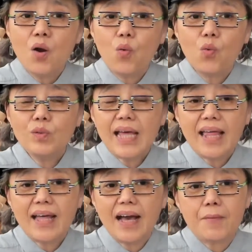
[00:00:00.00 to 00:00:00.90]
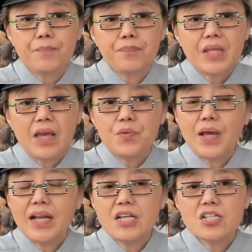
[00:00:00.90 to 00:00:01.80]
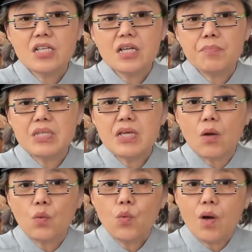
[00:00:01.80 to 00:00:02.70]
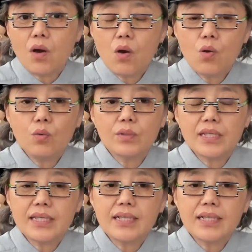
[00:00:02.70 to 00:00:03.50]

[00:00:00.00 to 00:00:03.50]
湖南啊。原来是一个比较落后的一